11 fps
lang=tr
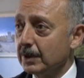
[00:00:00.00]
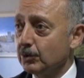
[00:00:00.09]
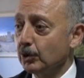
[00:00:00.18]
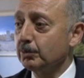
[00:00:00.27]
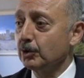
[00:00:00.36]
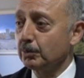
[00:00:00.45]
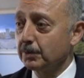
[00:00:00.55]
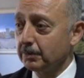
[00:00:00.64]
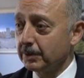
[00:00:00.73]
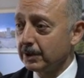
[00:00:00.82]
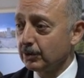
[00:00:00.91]
çöp
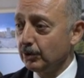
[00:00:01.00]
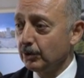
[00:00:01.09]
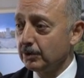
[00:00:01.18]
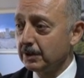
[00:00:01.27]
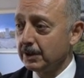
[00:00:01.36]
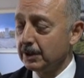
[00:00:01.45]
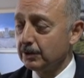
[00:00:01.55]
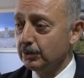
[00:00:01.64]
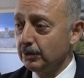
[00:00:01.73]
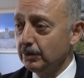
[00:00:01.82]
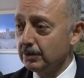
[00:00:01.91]
toplamayı koordine
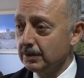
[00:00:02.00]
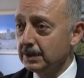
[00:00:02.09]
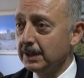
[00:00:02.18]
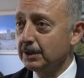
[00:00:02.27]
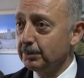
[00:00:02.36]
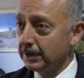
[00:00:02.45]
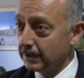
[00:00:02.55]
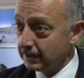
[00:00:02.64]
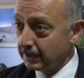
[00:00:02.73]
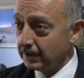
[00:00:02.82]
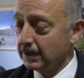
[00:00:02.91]
ediyor. Diğer
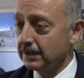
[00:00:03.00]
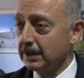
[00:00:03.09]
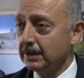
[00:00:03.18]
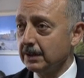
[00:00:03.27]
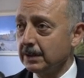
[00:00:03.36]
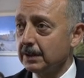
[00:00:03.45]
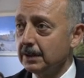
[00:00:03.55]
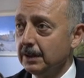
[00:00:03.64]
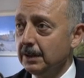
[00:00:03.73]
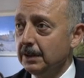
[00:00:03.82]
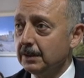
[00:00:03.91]
belediyelerden de
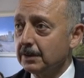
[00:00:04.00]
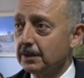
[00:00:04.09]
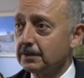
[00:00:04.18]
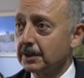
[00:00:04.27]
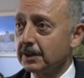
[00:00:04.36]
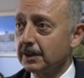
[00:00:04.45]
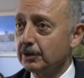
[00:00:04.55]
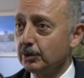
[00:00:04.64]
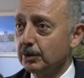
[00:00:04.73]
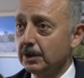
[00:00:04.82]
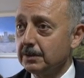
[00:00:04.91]
destek
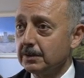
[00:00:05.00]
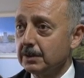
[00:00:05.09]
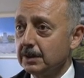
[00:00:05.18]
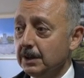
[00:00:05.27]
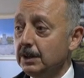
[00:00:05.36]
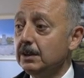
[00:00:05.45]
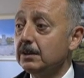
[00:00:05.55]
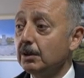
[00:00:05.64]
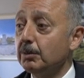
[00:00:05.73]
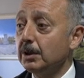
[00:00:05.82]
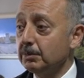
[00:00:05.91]
alıyorlar. İlin
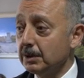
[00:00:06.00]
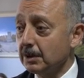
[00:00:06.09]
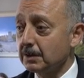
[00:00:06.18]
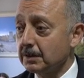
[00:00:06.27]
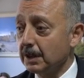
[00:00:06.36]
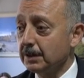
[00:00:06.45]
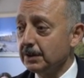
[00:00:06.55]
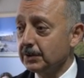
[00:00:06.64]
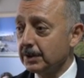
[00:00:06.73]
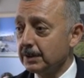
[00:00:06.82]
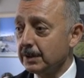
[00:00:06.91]
tamamında
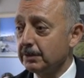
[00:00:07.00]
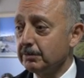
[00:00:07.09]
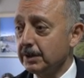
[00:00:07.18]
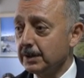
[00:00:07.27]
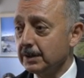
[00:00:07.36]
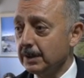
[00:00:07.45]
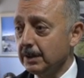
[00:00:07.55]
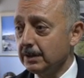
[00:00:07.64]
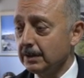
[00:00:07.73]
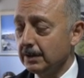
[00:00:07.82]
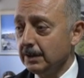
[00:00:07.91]
sadece Defne'de değil,
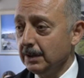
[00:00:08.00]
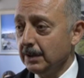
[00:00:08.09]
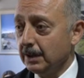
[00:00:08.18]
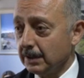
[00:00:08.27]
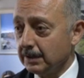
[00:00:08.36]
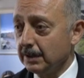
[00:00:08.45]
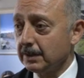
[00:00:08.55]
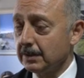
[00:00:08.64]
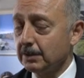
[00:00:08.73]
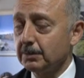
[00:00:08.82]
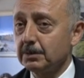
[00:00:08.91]
Hatay'ın
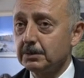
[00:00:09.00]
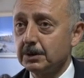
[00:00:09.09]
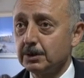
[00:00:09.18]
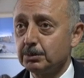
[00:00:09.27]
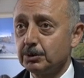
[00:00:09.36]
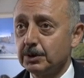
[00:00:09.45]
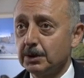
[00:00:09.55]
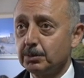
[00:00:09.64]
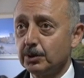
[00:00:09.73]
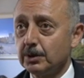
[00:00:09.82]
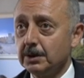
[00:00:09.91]
tamamında bunu
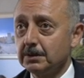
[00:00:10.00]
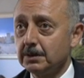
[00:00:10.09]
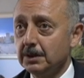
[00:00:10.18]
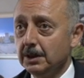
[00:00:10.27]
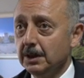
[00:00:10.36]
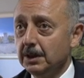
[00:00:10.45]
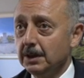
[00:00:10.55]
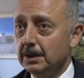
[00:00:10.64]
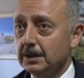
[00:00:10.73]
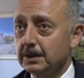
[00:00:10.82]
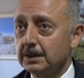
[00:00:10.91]
yapıyorlar.
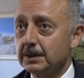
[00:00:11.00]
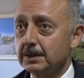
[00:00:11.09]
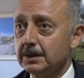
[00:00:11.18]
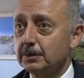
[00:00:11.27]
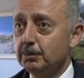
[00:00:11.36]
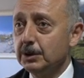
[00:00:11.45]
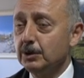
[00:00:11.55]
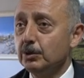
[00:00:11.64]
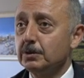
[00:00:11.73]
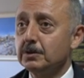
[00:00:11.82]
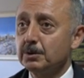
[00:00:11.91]
Ee, bir
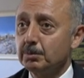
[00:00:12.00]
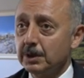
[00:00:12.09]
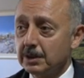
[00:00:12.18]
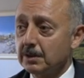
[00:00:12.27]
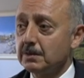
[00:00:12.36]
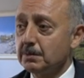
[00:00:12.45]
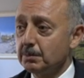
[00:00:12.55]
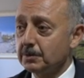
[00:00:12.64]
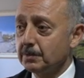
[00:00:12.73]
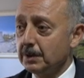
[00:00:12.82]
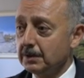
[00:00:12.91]
lojistik
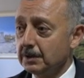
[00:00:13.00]
merkezimiz var.